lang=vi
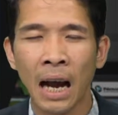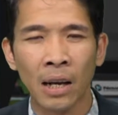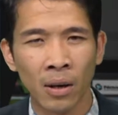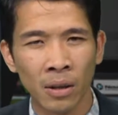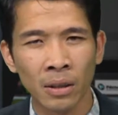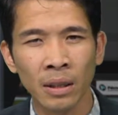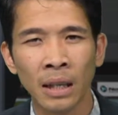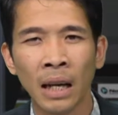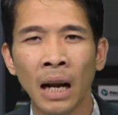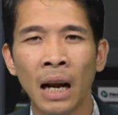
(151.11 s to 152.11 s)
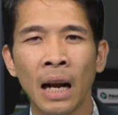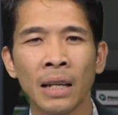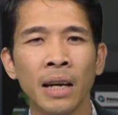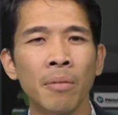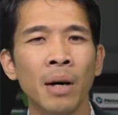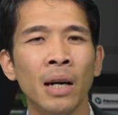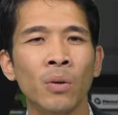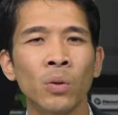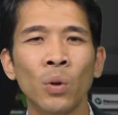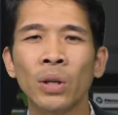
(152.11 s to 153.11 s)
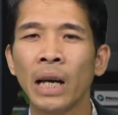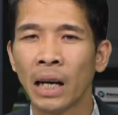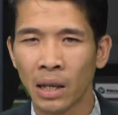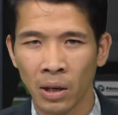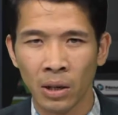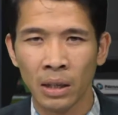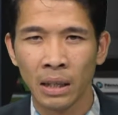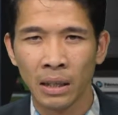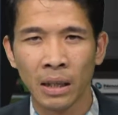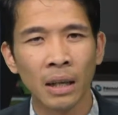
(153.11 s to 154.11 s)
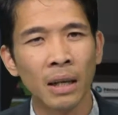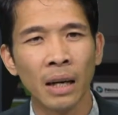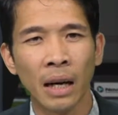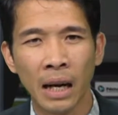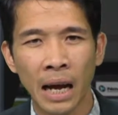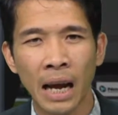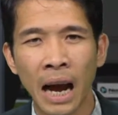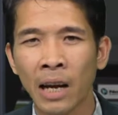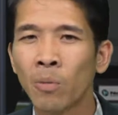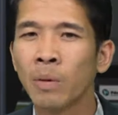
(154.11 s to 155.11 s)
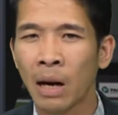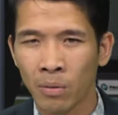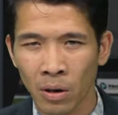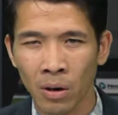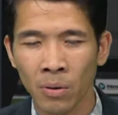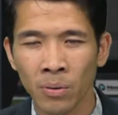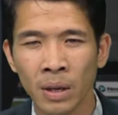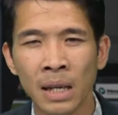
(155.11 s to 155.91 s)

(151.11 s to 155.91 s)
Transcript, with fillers: Anh nói, là giấc mơ của tôi chết rồi, những người ở đây ai cũng đau khổ.